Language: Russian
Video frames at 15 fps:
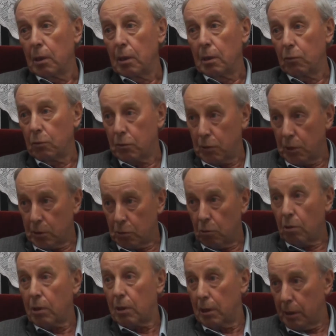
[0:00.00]
И вот
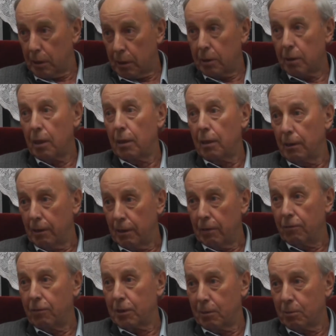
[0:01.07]
40 лет она
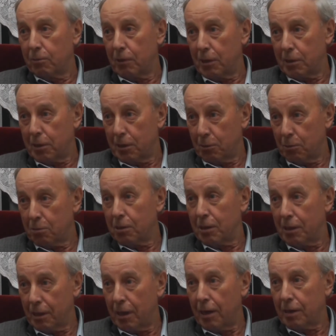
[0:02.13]
в этом дворце тоже
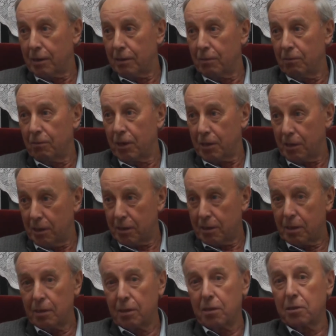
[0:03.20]
играет в
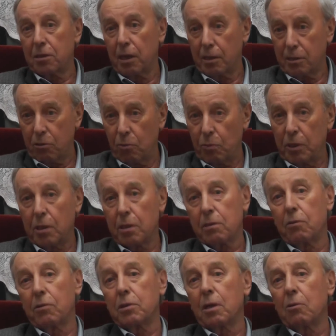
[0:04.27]
оркестре, начиная с
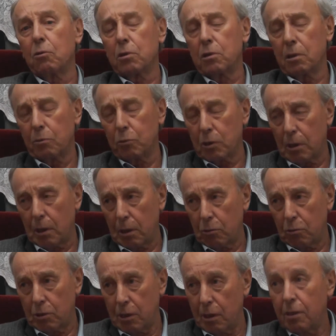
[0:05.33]
любительского, закончил музыкальное
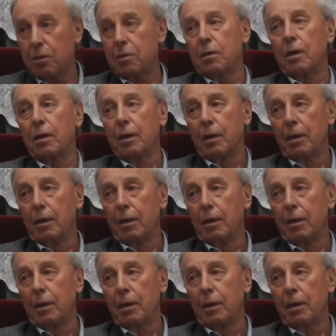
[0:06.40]
училище,